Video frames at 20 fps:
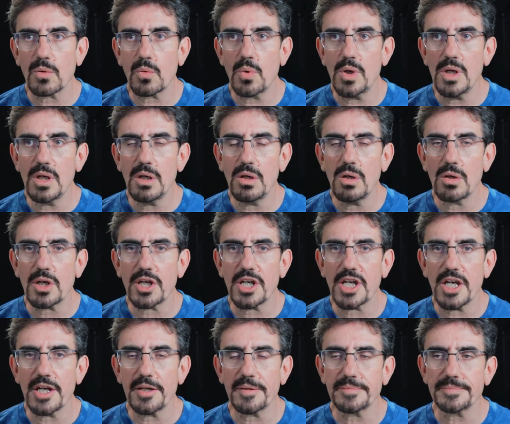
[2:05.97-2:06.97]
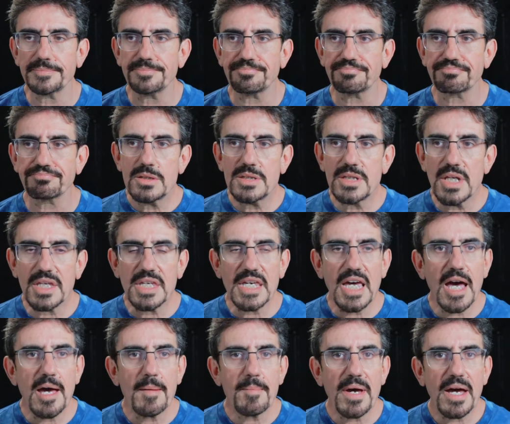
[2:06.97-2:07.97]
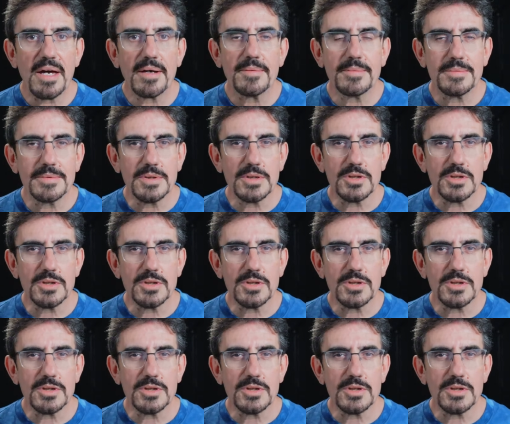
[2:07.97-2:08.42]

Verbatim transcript: Quello che si chiama